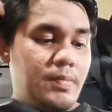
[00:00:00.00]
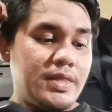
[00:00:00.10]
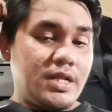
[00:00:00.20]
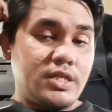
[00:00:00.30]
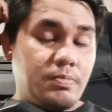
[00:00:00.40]

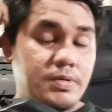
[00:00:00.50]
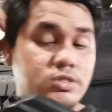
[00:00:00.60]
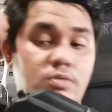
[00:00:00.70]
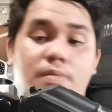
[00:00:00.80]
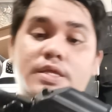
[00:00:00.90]
Metal tip
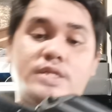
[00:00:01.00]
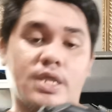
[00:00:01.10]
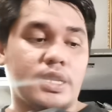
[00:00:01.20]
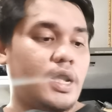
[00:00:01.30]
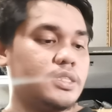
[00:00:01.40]
piston body
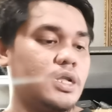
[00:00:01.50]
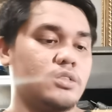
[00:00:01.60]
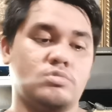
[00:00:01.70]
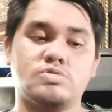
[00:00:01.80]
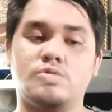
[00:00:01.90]
na rin
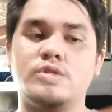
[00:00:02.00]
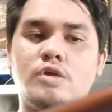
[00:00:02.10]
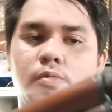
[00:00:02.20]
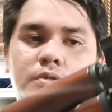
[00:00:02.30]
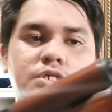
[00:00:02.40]
ata to. So,
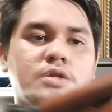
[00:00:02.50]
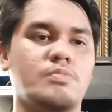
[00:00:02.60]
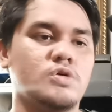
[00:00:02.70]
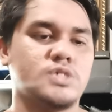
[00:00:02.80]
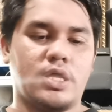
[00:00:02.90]
hindi ko pa siya
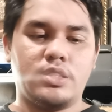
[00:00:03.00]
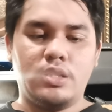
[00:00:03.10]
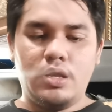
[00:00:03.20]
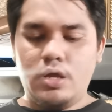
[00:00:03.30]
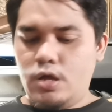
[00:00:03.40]
nabuksan.